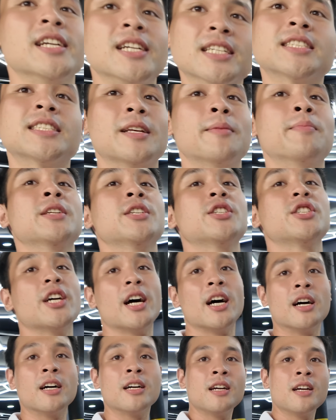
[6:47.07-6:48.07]
years naman
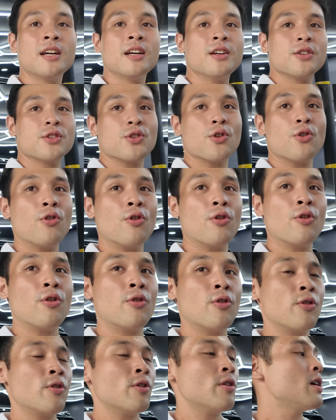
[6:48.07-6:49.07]
siya. So
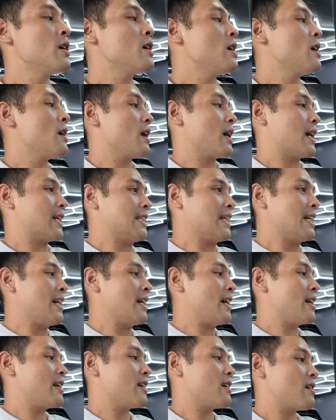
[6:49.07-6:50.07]

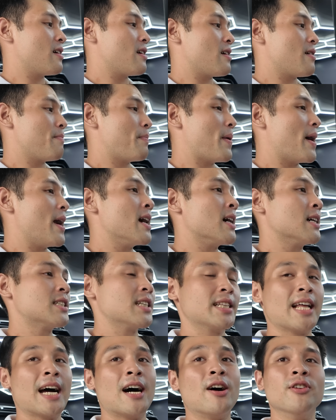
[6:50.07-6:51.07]
kasi parang
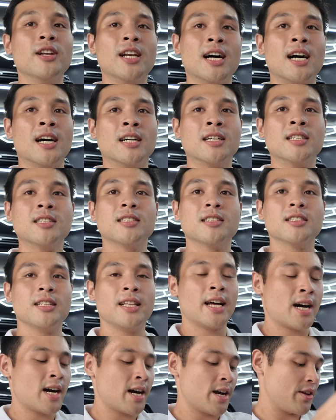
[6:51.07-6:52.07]
sa tao lang,
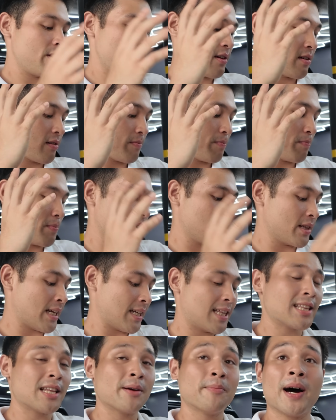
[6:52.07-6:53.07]
uh, uh pag
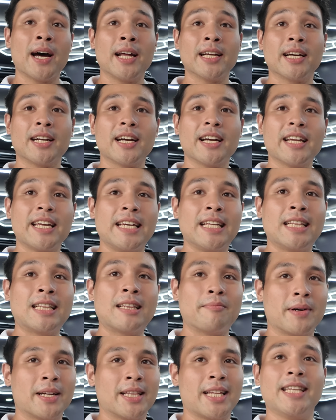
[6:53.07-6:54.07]
natatamaan ka ng heat,
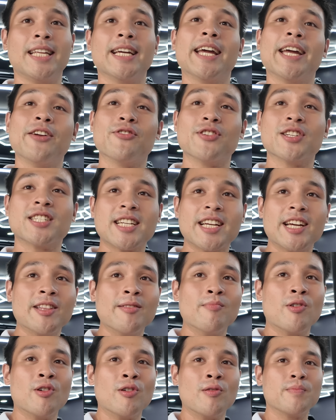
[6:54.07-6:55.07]
magdedecay yung
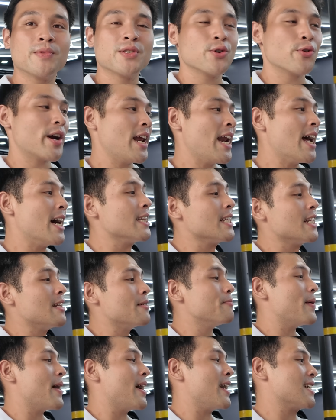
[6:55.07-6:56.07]
skin mo. So, kailangan din
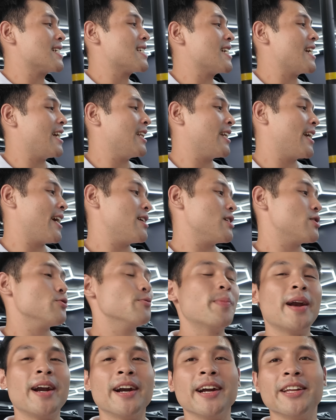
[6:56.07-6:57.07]
ng parang skincare.
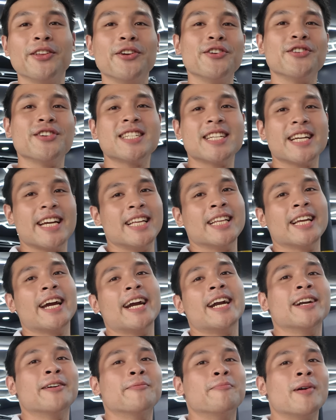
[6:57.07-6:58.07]
So, parang ito yung
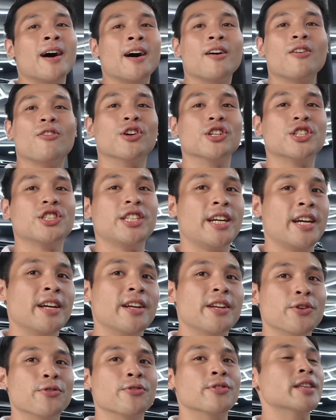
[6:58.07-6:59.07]
skincare ng mga kotse.
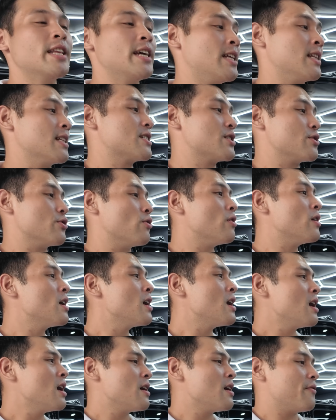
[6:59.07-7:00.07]
Mm. Yeah. So,
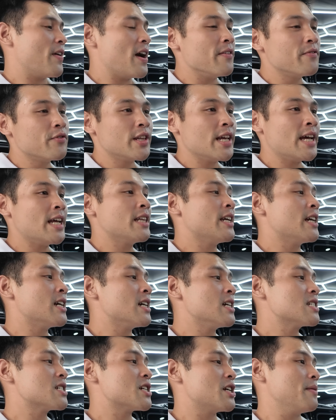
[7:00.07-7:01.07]
5 to 10
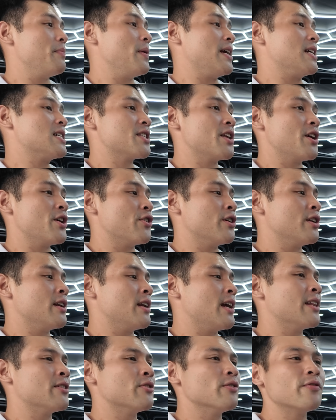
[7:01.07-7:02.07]
years, replace na
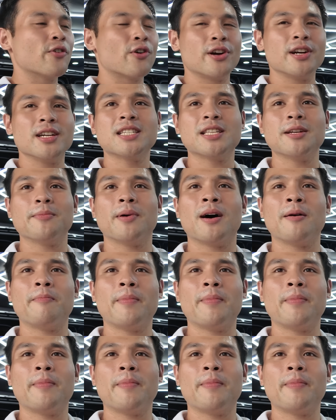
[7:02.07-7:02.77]
yon And of course, di ba,